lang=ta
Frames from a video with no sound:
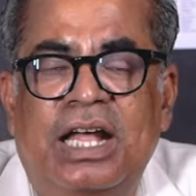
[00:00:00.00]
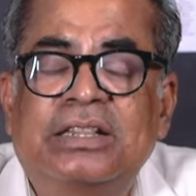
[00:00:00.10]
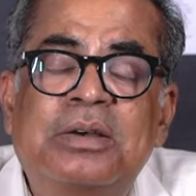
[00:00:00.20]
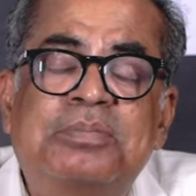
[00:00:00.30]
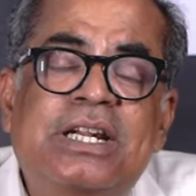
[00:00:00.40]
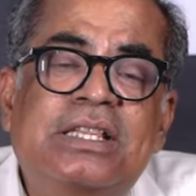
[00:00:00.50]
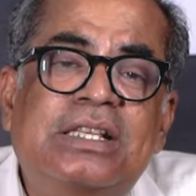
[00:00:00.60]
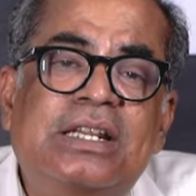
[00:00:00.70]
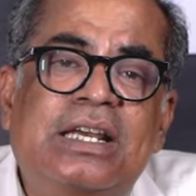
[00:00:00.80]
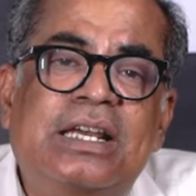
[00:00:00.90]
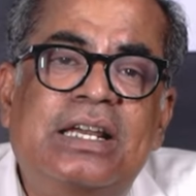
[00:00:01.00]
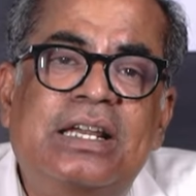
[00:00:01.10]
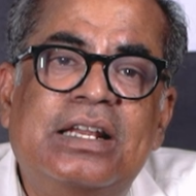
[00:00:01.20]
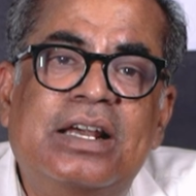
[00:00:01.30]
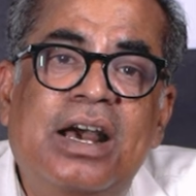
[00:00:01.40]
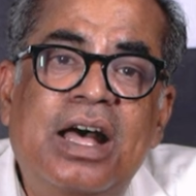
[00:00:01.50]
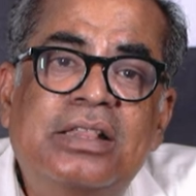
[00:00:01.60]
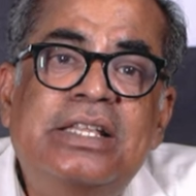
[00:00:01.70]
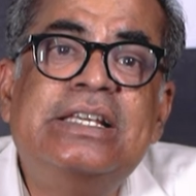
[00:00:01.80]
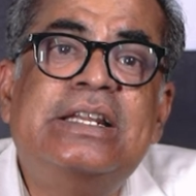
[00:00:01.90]
அந்த படத்தில்
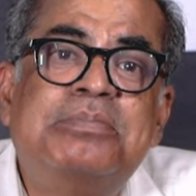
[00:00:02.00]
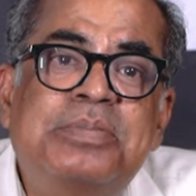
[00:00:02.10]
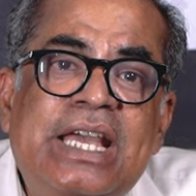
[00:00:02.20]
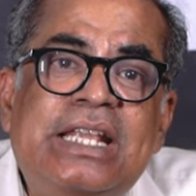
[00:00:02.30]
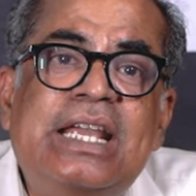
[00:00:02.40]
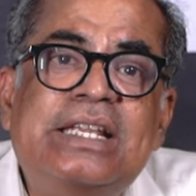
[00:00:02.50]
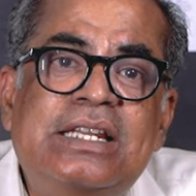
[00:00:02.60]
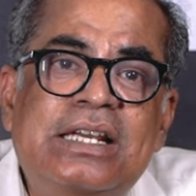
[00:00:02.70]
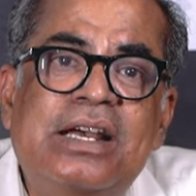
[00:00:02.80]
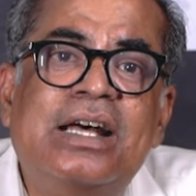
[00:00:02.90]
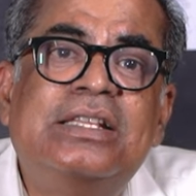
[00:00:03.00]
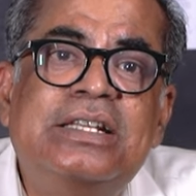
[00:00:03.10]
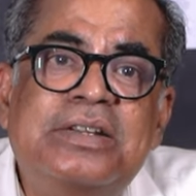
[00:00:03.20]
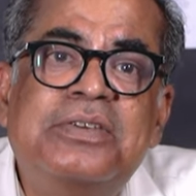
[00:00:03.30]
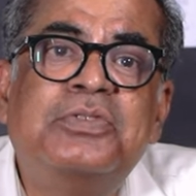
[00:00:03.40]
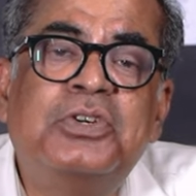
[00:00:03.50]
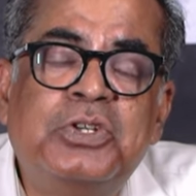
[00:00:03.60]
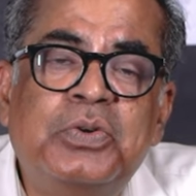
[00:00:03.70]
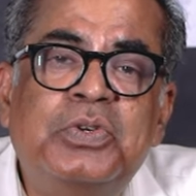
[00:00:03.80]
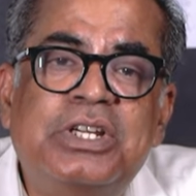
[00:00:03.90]
காந்திங்கிற பேரே இல்லை காந்தியினுடைய
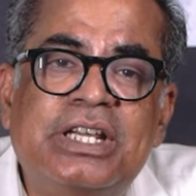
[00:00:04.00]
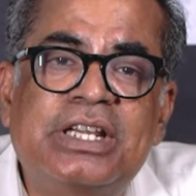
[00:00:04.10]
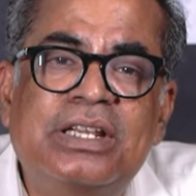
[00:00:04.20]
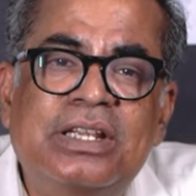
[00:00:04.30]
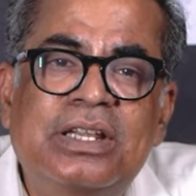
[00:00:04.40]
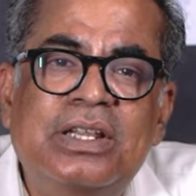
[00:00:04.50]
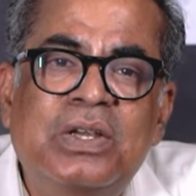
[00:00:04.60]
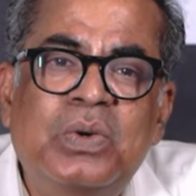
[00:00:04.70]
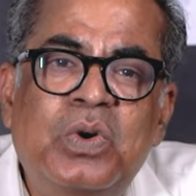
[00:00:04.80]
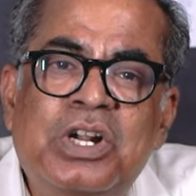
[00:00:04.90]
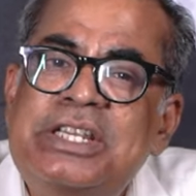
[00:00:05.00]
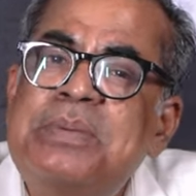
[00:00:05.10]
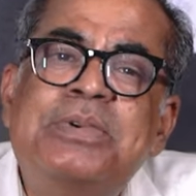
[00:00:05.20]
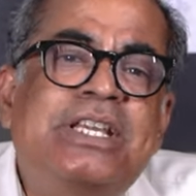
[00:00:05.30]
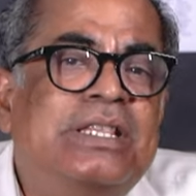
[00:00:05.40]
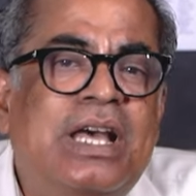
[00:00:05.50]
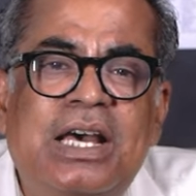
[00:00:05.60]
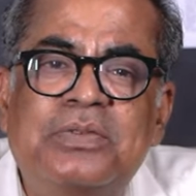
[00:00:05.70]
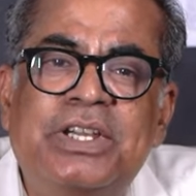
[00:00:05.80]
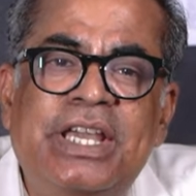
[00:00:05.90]
ஃபோட்டோவும் இல்லை உங்களுக்கு எப்படி இந்த
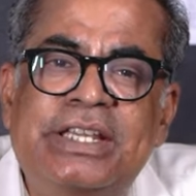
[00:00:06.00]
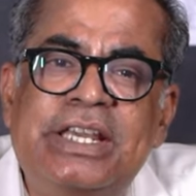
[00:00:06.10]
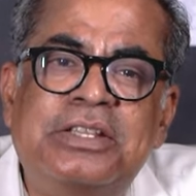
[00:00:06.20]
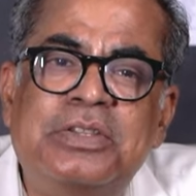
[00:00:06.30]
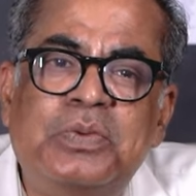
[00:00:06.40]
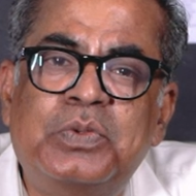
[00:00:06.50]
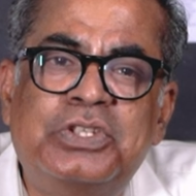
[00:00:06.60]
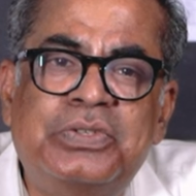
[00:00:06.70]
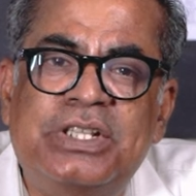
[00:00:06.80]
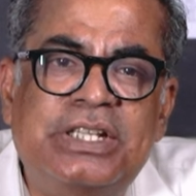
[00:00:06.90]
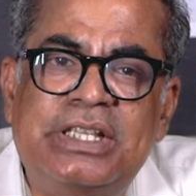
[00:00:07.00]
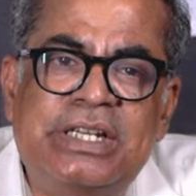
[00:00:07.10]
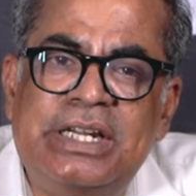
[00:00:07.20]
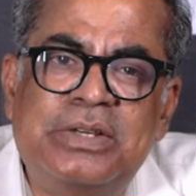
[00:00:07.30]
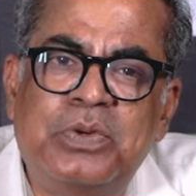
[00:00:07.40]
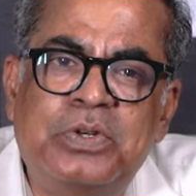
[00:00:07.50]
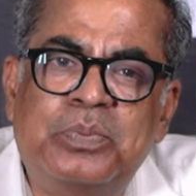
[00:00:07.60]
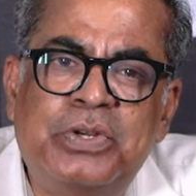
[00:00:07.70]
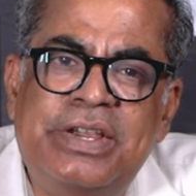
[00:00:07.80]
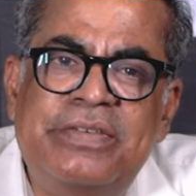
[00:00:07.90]
ஆர்வம் எங்கேருந்து குதிச்சு வந்ததுன்னு எனக்கு
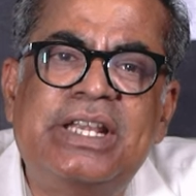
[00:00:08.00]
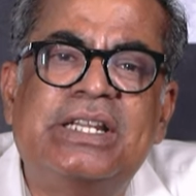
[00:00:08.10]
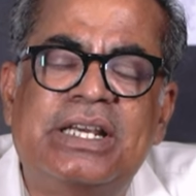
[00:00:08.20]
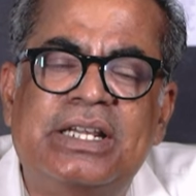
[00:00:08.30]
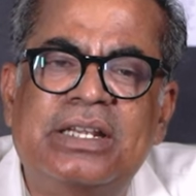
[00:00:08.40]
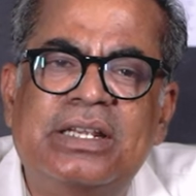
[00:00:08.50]
ஒன்றும் புரியவே இல்லை